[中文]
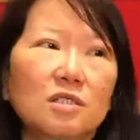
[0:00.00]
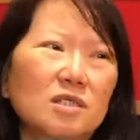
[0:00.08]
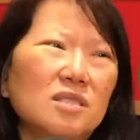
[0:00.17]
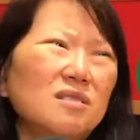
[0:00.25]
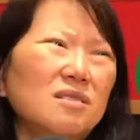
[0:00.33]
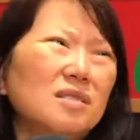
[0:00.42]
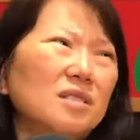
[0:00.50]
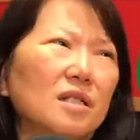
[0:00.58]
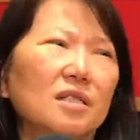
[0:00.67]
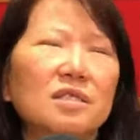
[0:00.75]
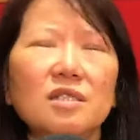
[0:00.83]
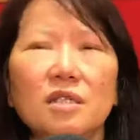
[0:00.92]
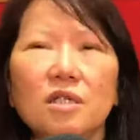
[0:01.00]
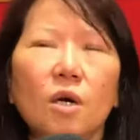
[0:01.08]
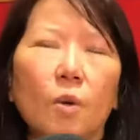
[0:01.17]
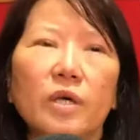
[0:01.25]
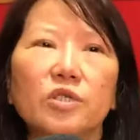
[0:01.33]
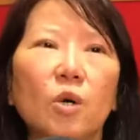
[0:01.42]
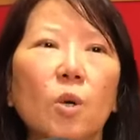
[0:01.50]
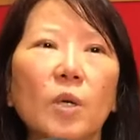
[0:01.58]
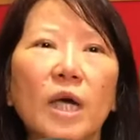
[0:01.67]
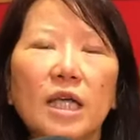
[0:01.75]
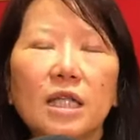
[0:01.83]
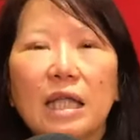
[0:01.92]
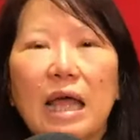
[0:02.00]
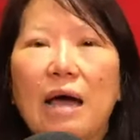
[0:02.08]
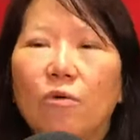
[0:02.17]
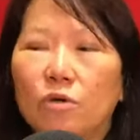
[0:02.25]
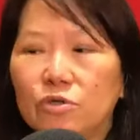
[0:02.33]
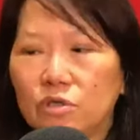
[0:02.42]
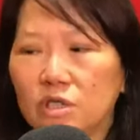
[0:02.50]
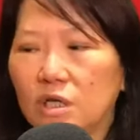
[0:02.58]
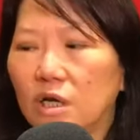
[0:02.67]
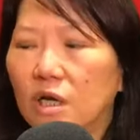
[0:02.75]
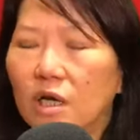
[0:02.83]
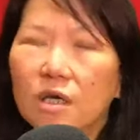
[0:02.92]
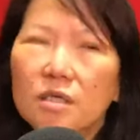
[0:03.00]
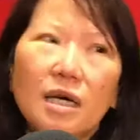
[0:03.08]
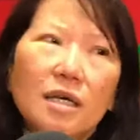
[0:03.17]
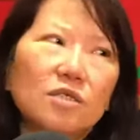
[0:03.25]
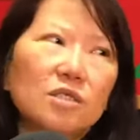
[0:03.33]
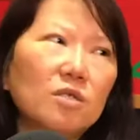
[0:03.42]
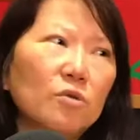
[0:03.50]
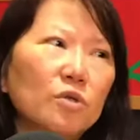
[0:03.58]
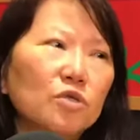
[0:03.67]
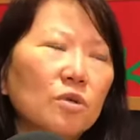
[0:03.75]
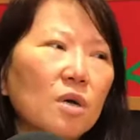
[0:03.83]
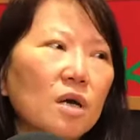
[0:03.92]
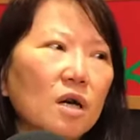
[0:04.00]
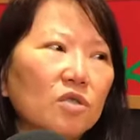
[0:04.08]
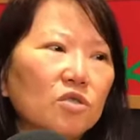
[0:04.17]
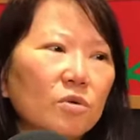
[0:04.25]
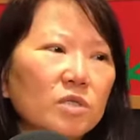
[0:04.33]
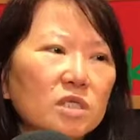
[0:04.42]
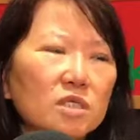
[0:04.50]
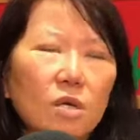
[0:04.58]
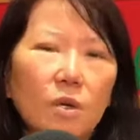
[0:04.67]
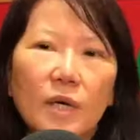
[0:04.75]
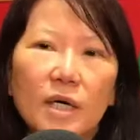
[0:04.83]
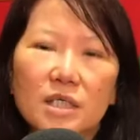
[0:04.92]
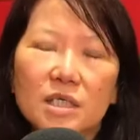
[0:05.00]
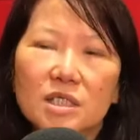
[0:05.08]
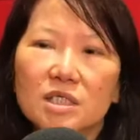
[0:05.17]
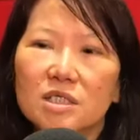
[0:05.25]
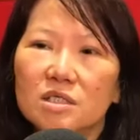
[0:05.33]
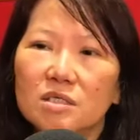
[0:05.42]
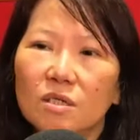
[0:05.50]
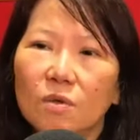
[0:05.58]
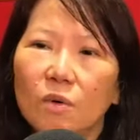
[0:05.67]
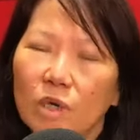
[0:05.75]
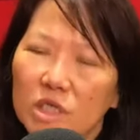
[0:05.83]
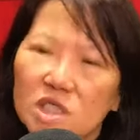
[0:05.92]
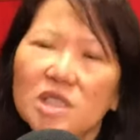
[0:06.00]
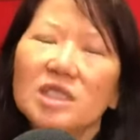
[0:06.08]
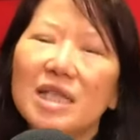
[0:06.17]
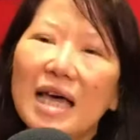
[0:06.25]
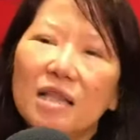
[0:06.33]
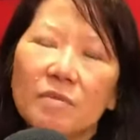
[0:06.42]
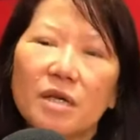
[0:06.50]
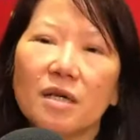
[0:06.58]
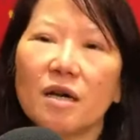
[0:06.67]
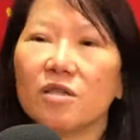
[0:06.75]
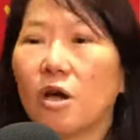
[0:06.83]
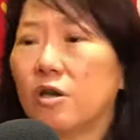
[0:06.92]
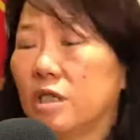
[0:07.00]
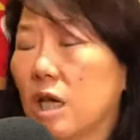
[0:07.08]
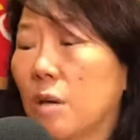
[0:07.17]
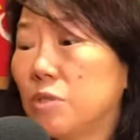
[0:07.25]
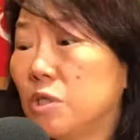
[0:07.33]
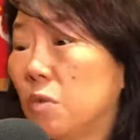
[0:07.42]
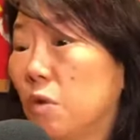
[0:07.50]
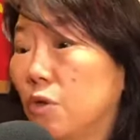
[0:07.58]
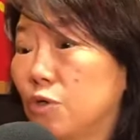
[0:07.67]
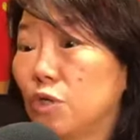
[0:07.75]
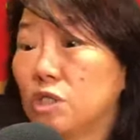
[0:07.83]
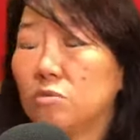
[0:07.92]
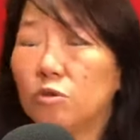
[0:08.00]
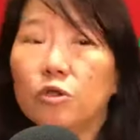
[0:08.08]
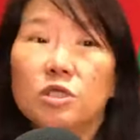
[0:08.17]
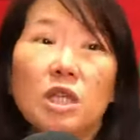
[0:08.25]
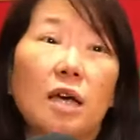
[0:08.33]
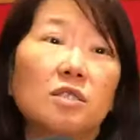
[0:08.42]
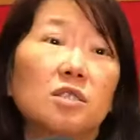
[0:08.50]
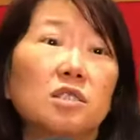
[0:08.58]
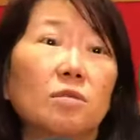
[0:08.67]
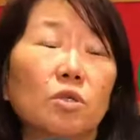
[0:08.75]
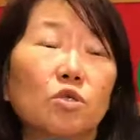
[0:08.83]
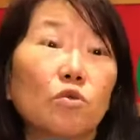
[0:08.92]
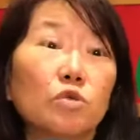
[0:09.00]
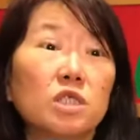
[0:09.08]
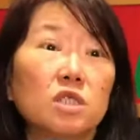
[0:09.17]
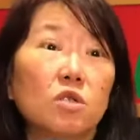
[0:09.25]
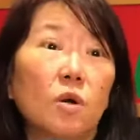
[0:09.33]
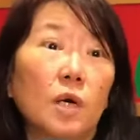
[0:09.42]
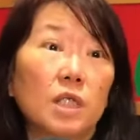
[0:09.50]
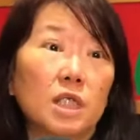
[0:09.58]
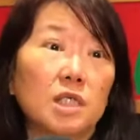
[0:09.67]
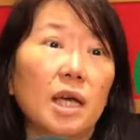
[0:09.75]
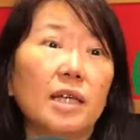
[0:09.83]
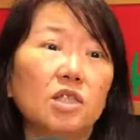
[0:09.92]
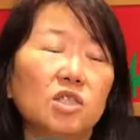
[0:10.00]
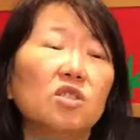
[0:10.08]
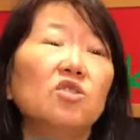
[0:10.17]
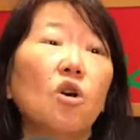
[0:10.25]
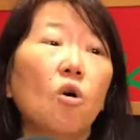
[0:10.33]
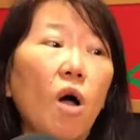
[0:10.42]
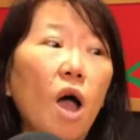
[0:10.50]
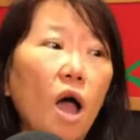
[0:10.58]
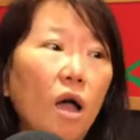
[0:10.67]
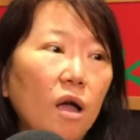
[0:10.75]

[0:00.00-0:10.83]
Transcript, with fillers: 其实自己和自己的口味就 OK 了啦，我觉得。那至于说哈中西融合的。我其实家里面，刚瑶儿，你刚刚不是问我说，是不是有常吃什么中西融合的菜？其实有啊。你老